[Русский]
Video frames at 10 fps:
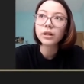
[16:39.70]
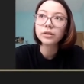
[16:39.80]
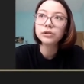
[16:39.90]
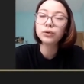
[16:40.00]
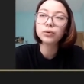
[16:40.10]

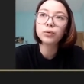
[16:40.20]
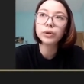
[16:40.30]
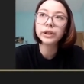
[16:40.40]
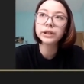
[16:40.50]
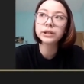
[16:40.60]

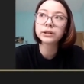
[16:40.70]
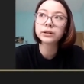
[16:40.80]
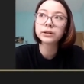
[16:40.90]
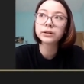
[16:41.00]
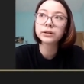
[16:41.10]
Другой
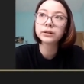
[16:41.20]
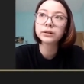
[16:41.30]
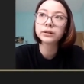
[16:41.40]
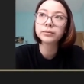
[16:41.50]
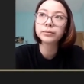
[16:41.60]

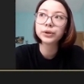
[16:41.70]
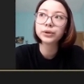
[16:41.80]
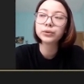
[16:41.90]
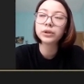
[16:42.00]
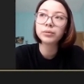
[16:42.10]
э,
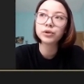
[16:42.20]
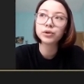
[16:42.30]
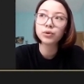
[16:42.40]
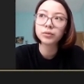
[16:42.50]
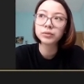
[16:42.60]
приют для
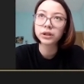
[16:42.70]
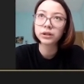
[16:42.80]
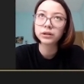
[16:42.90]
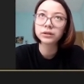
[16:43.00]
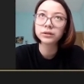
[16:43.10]

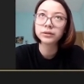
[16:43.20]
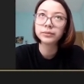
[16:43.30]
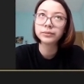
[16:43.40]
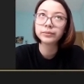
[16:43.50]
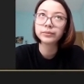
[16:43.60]
бездомных э,